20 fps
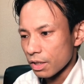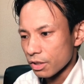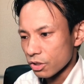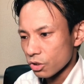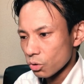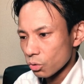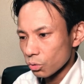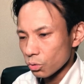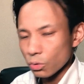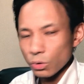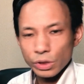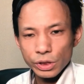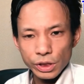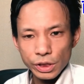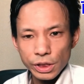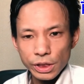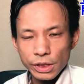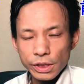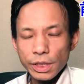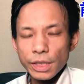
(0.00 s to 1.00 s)
仕事を
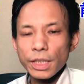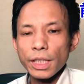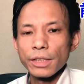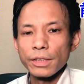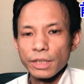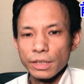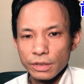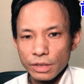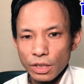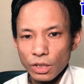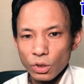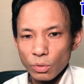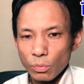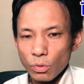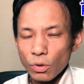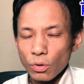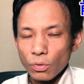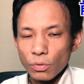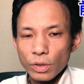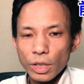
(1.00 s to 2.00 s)
しに行ってたんですけれど
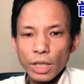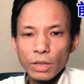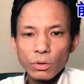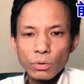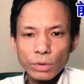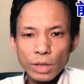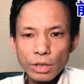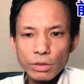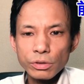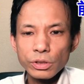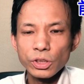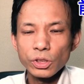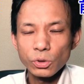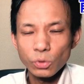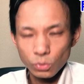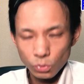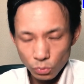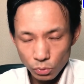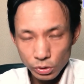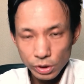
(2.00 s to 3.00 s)
もなんとなく仕
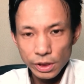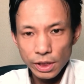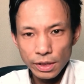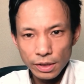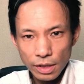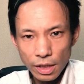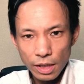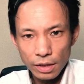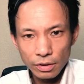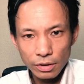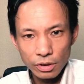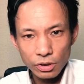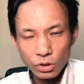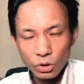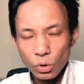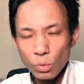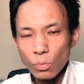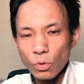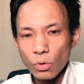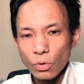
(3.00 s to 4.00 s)
事をしてた
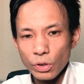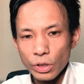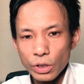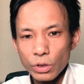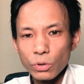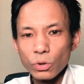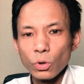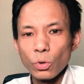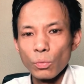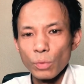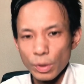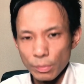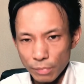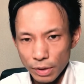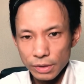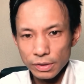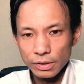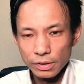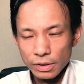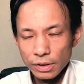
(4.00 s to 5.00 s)
人もいると思い
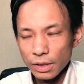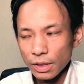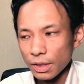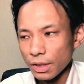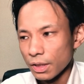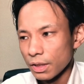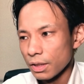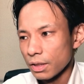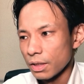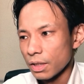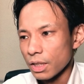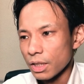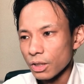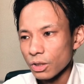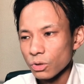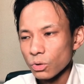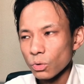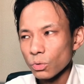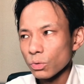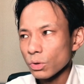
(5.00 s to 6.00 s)
ます。
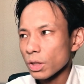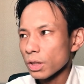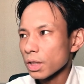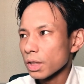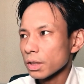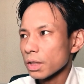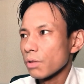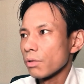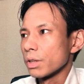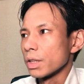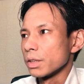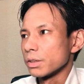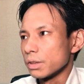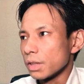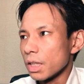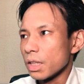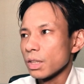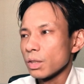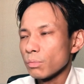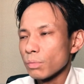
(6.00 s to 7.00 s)
えー、そんな方はで
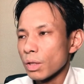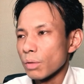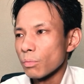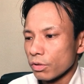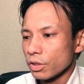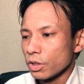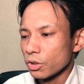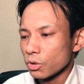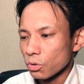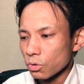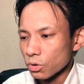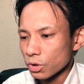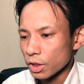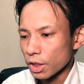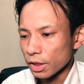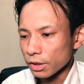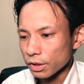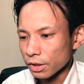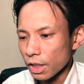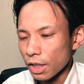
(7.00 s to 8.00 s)
すね今二極
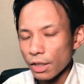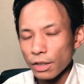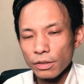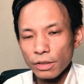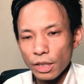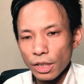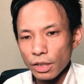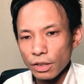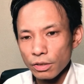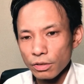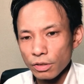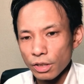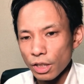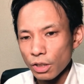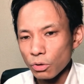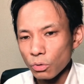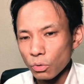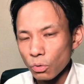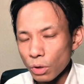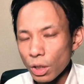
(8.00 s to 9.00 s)
化されていっ
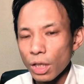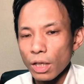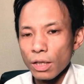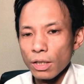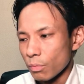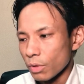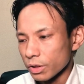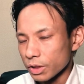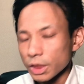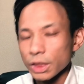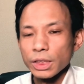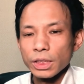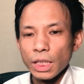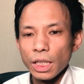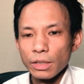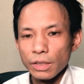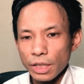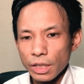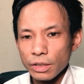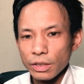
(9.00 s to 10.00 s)
てるのが、まあ、実
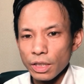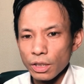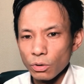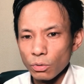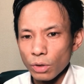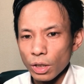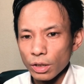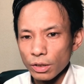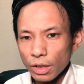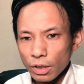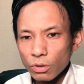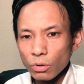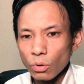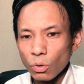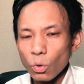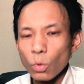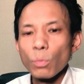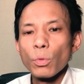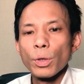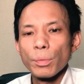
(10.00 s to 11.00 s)
感できているのかな
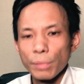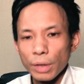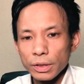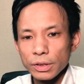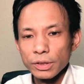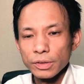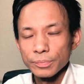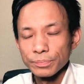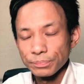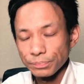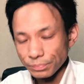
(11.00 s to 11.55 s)
と思います